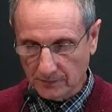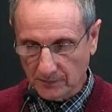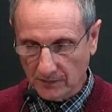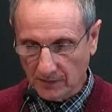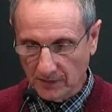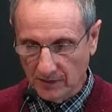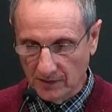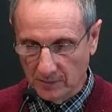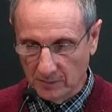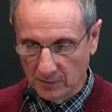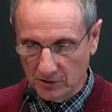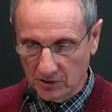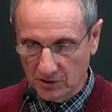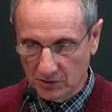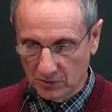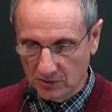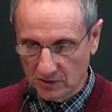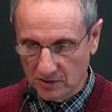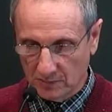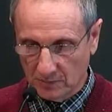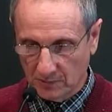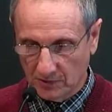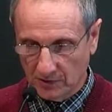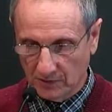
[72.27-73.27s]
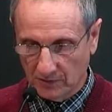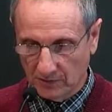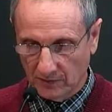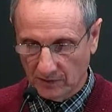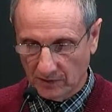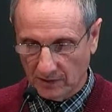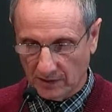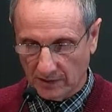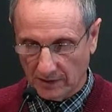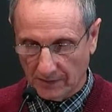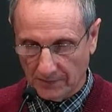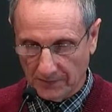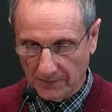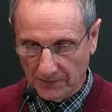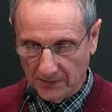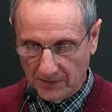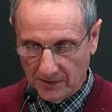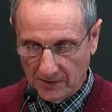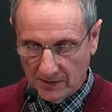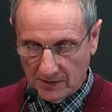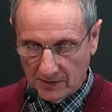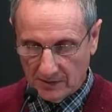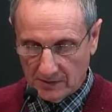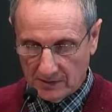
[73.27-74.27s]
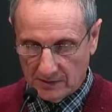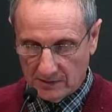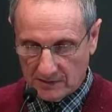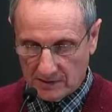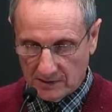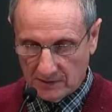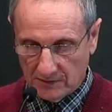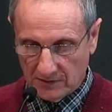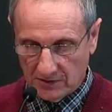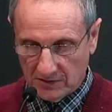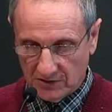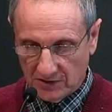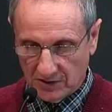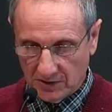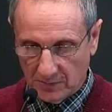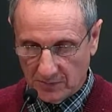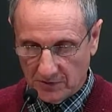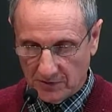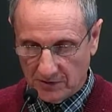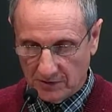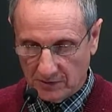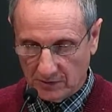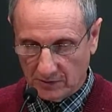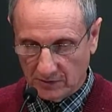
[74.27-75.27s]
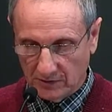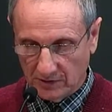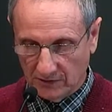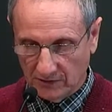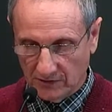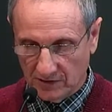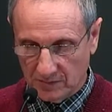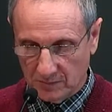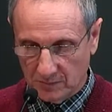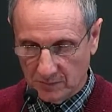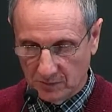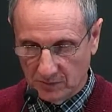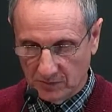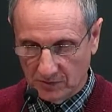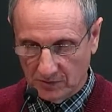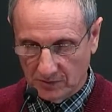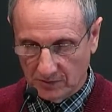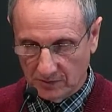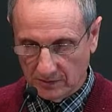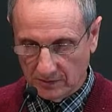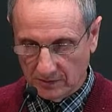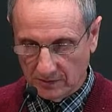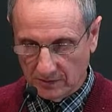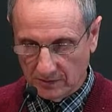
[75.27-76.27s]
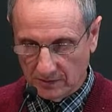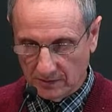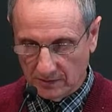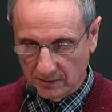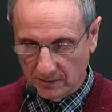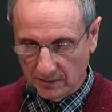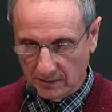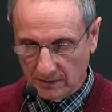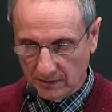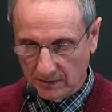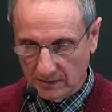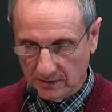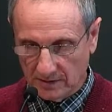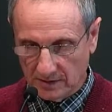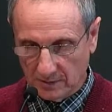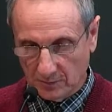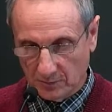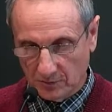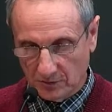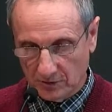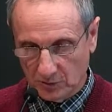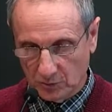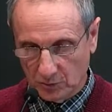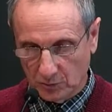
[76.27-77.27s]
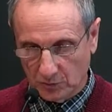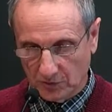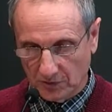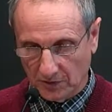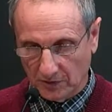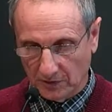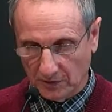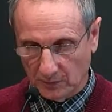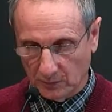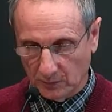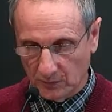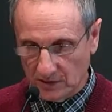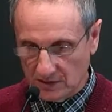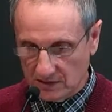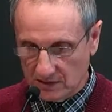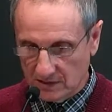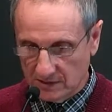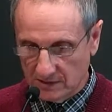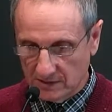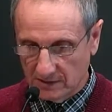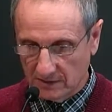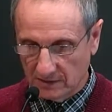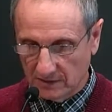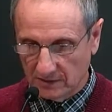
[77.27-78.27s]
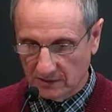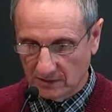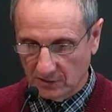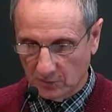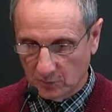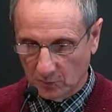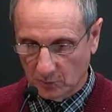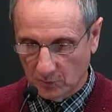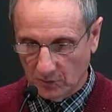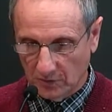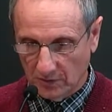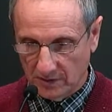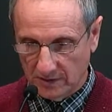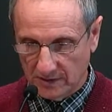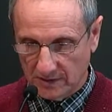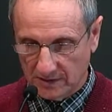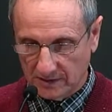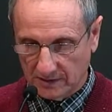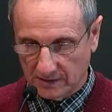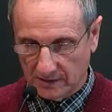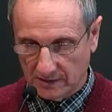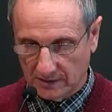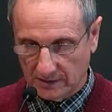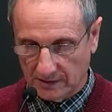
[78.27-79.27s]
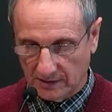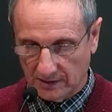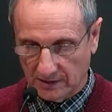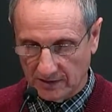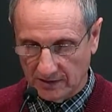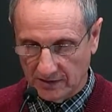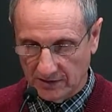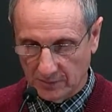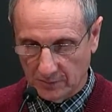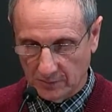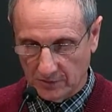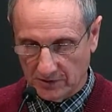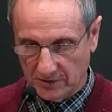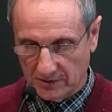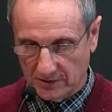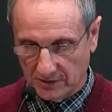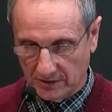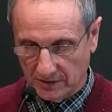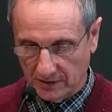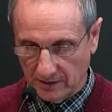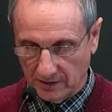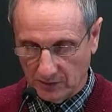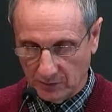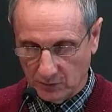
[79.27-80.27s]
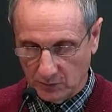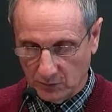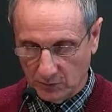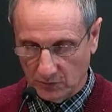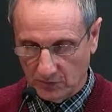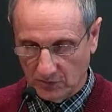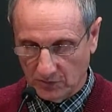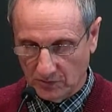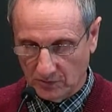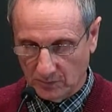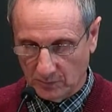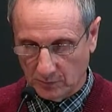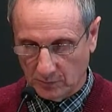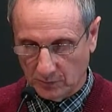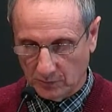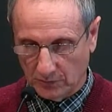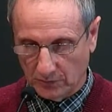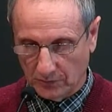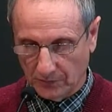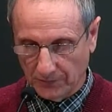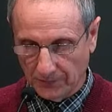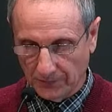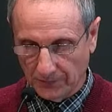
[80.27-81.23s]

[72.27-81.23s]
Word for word: Ибо что за похвала, если вы терпите, когда вас бьют за проступки, но если, делая добро и страдая, терпите, это угодно Богу.